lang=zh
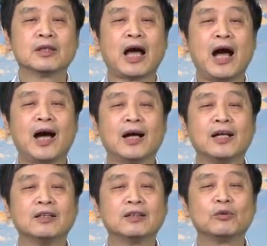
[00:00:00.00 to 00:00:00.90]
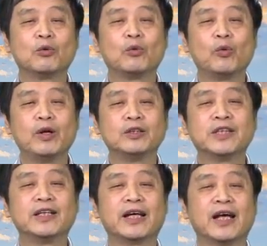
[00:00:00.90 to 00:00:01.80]
他很为了
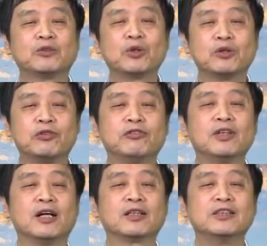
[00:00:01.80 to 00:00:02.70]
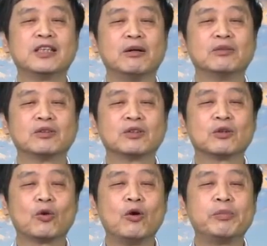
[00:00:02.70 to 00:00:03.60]
这一点，他最苦恼跟想。
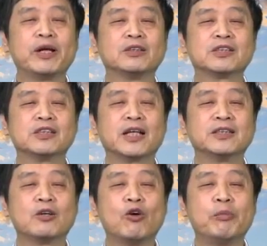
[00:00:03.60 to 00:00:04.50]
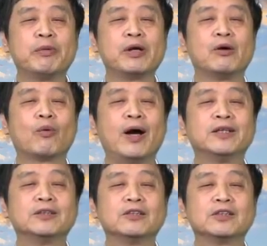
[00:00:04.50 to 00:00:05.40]
过不了思想上过不了
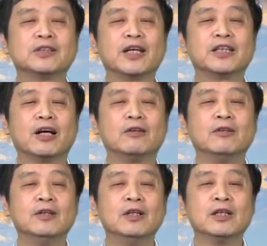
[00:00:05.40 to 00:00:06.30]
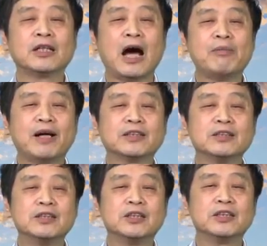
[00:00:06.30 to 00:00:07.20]
关的就是这一条，他把
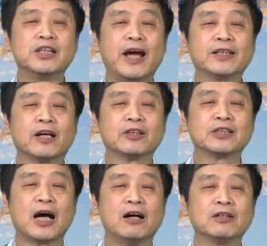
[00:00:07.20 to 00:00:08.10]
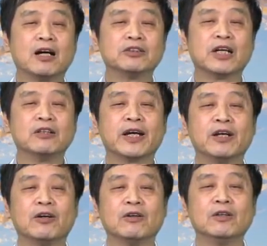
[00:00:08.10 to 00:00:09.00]
自己的检讨的草稿交
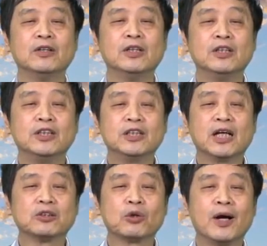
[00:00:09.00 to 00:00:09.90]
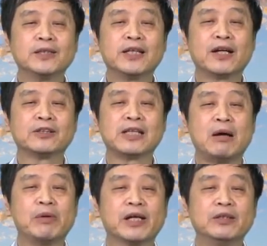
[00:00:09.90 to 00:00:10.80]
给了一道创建了
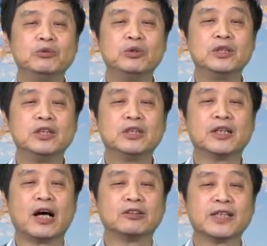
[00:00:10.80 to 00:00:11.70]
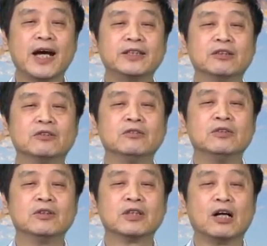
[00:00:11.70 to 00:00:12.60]
陕北根据地的老战友、
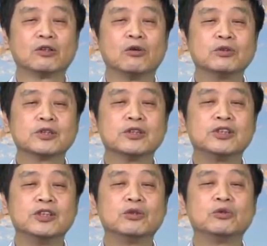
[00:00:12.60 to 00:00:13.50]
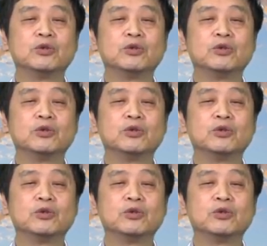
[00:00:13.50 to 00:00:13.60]
老同事习仲